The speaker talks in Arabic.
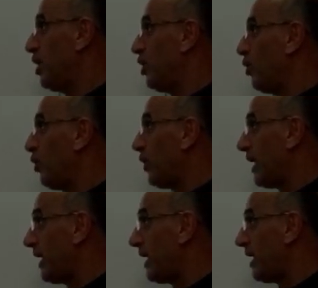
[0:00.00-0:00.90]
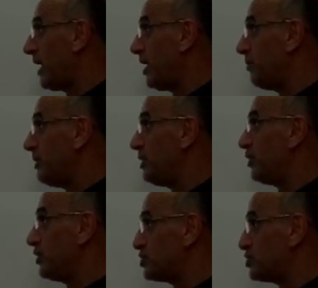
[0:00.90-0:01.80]

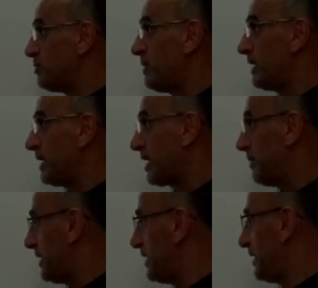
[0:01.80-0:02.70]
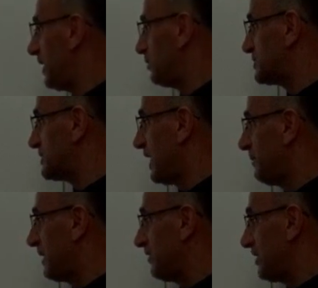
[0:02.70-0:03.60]
ومنه الجمل الخبرية
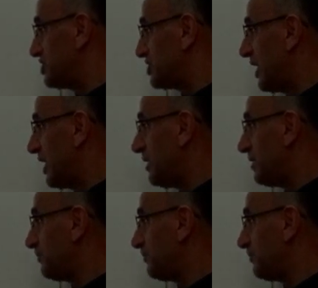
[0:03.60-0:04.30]
المستعملة في الإنشاء